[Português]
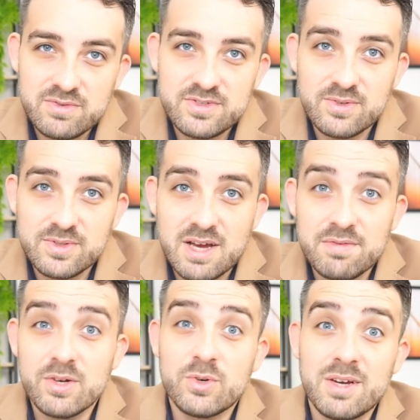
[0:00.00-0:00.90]
saudável
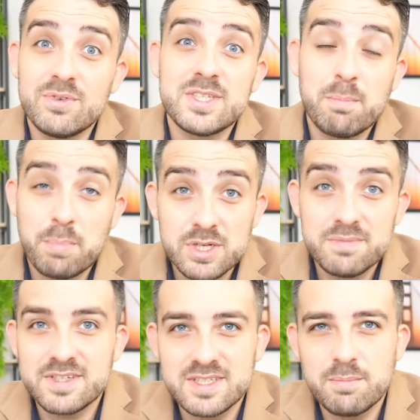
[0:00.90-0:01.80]
e o que você pode
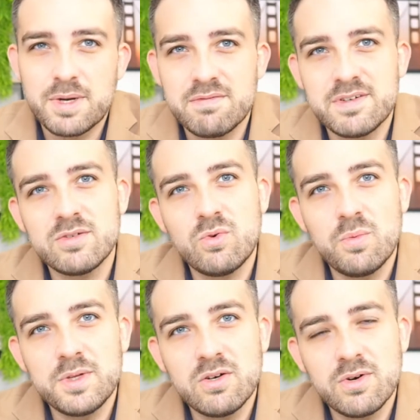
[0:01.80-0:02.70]
fazer para fazer um
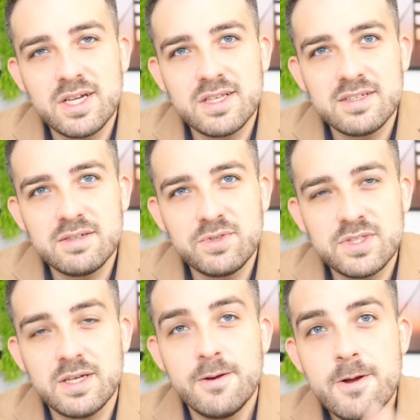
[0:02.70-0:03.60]
homem correr atrás de
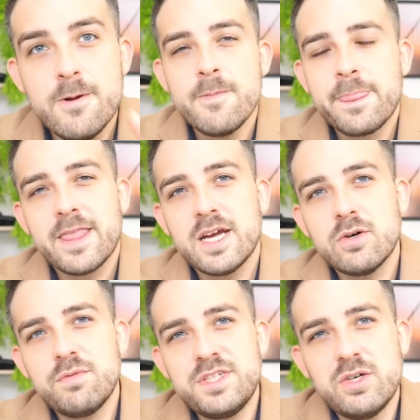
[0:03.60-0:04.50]
você. O
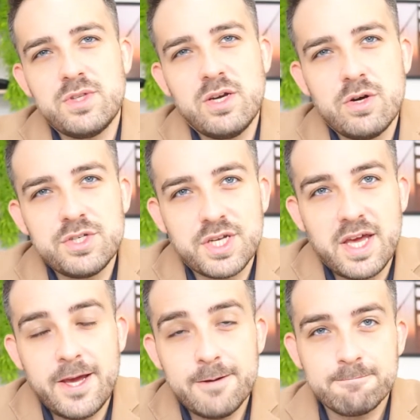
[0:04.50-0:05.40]
vídeo de hoje
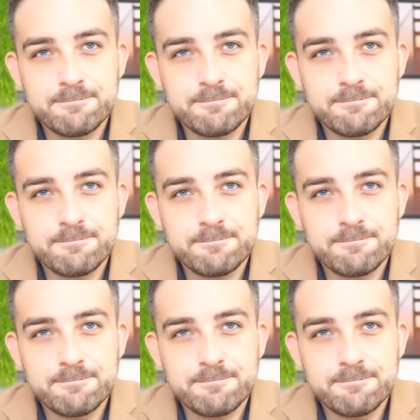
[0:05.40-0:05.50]
é